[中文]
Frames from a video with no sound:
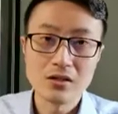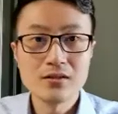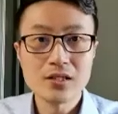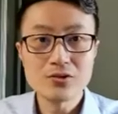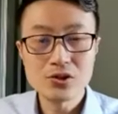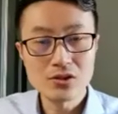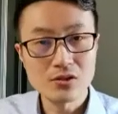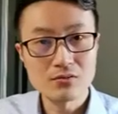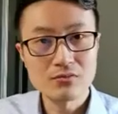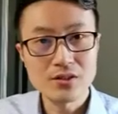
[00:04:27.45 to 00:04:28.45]
那就
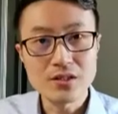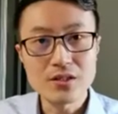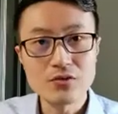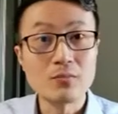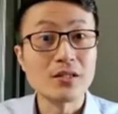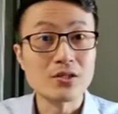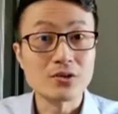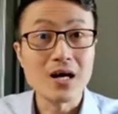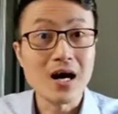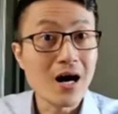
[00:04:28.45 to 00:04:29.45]
是英音，我们把它叫
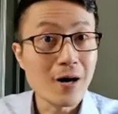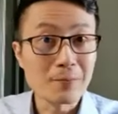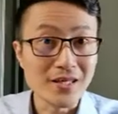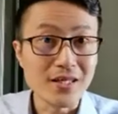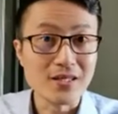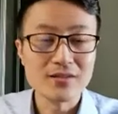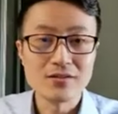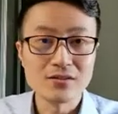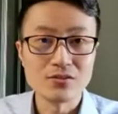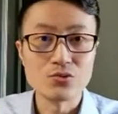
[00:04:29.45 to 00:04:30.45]
做 RP，
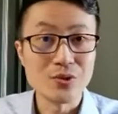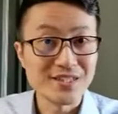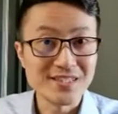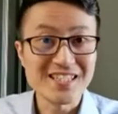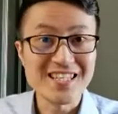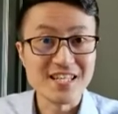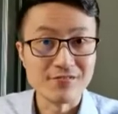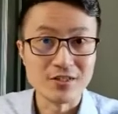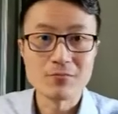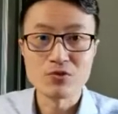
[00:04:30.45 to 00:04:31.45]
叫做 Received
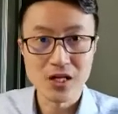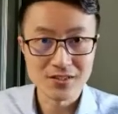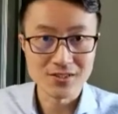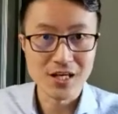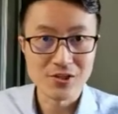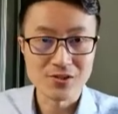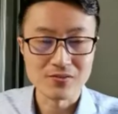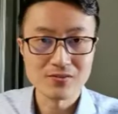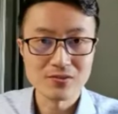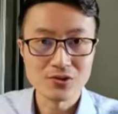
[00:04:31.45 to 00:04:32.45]
Pronunciation，
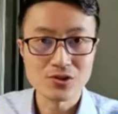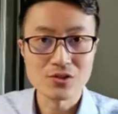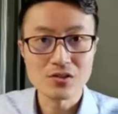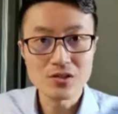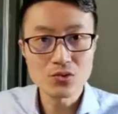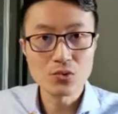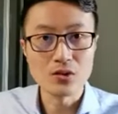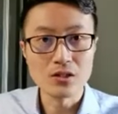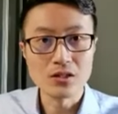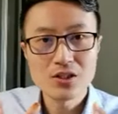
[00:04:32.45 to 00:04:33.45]
就是英国
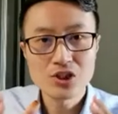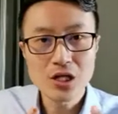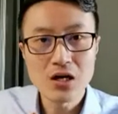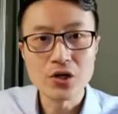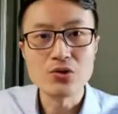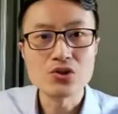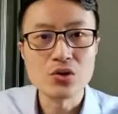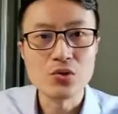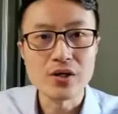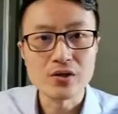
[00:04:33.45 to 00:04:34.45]
的上流社
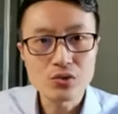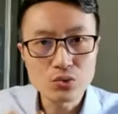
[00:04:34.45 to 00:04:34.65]
会。